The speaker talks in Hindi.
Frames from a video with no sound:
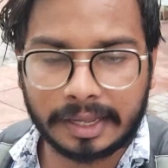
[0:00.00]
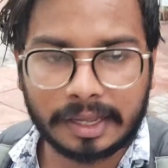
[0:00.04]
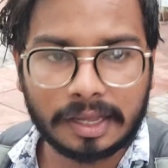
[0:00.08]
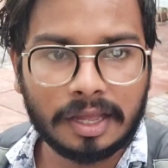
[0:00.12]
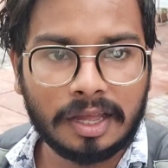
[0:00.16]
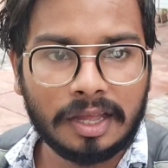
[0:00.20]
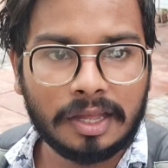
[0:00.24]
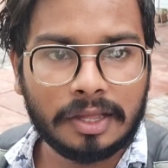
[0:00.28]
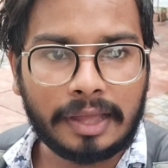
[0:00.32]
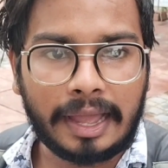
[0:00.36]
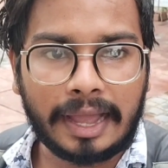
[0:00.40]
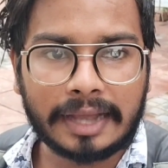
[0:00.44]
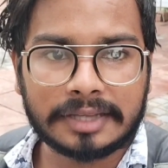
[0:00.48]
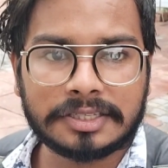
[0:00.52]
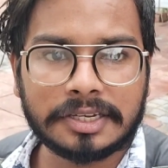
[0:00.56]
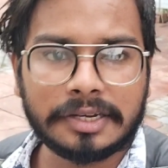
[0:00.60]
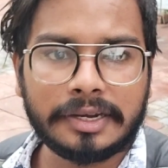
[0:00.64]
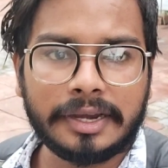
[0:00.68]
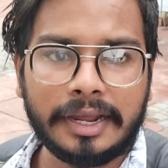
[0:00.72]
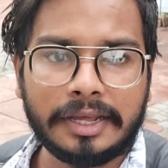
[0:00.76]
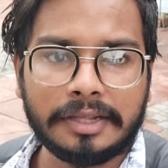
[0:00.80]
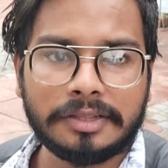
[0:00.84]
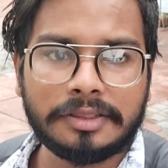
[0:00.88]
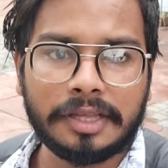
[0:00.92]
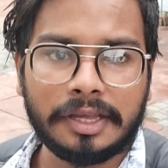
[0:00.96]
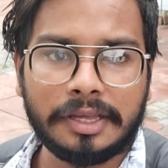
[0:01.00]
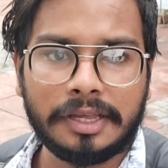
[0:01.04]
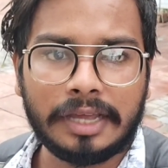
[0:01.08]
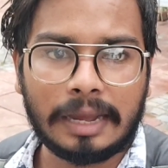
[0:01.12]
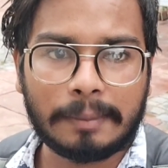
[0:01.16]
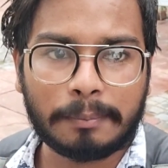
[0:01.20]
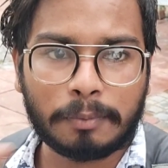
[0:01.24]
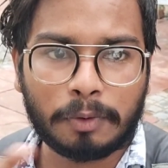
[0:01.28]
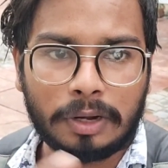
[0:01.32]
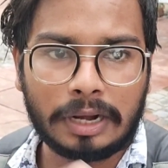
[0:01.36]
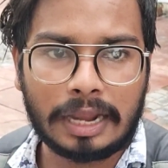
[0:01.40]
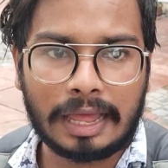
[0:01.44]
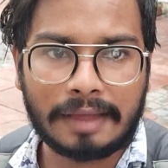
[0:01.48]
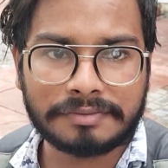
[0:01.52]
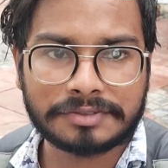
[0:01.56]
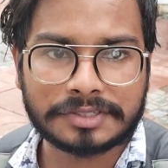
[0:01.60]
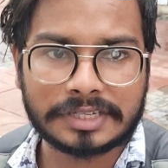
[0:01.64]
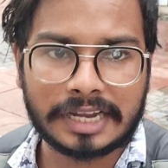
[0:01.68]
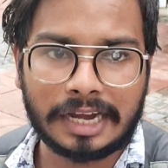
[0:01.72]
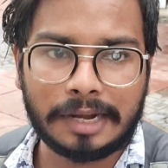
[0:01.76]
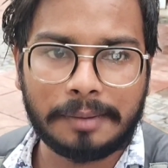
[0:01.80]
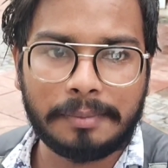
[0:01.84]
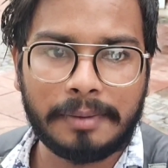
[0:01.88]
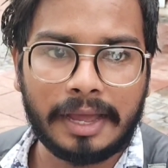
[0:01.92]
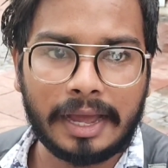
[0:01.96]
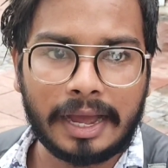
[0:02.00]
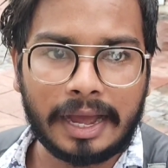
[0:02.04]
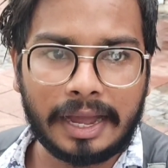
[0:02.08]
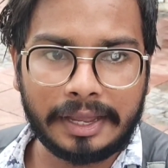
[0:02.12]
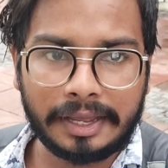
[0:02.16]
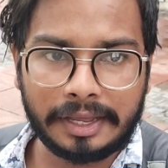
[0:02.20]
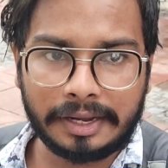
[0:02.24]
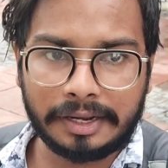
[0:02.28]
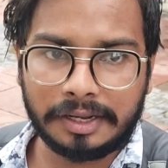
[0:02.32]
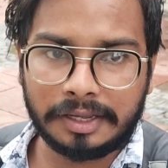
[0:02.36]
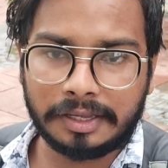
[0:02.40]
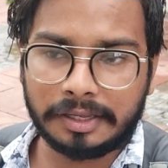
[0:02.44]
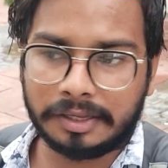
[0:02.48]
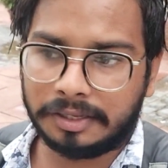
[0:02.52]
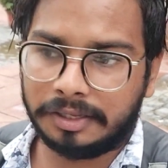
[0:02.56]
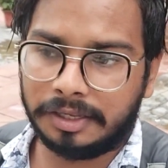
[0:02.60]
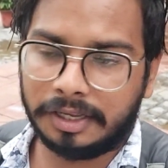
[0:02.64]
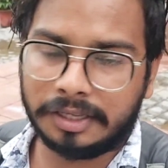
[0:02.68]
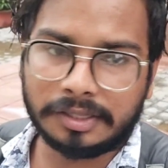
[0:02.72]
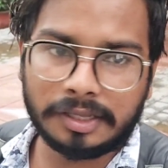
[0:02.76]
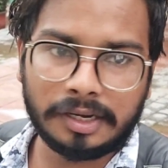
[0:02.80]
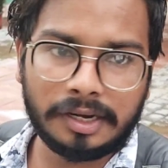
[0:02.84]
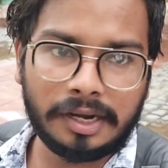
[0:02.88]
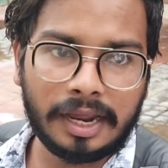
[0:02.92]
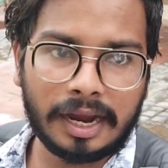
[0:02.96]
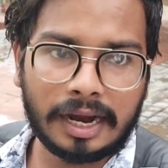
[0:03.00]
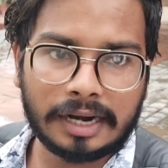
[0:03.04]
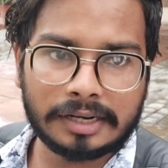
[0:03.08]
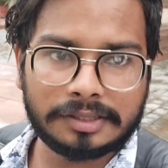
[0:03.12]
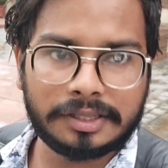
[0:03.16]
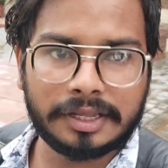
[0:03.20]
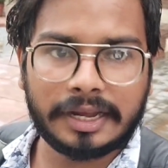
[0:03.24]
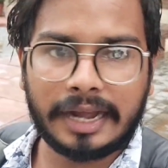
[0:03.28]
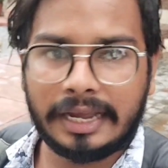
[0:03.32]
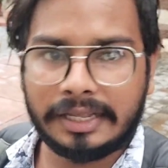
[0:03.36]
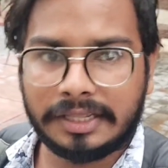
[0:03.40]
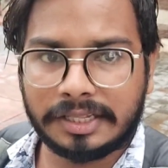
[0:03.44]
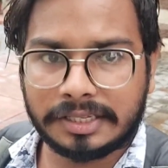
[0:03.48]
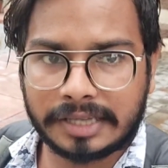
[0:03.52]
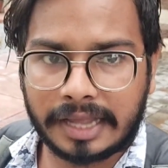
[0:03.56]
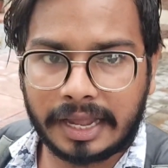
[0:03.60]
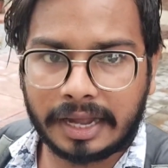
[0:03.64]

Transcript: है एग्जिट लेते ही आपको लेफ्ट साइड में आई एन ए ये दिल्ली हाट दिखाई दे